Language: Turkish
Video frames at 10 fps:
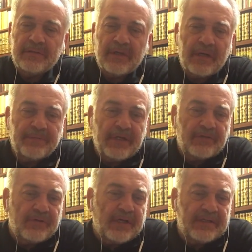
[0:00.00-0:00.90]

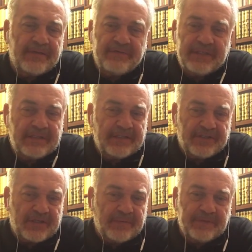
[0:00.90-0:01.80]
Rabiatül Adeviye de
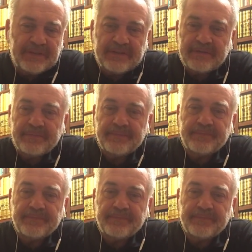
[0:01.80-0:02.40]
çıkabilir.